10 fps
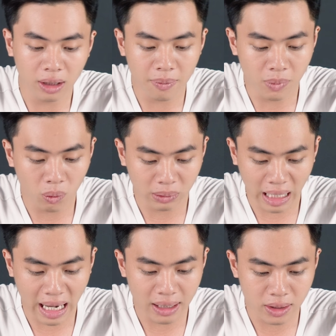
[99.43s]
thêm một
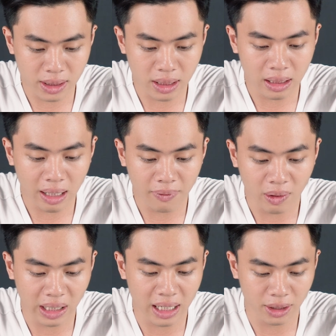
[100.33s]
cái đó chính là
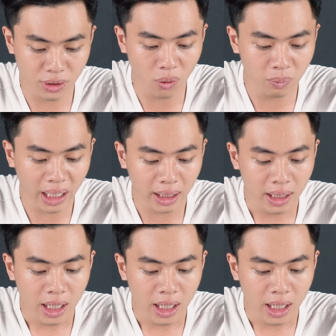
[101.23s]
vào cài đặt chung này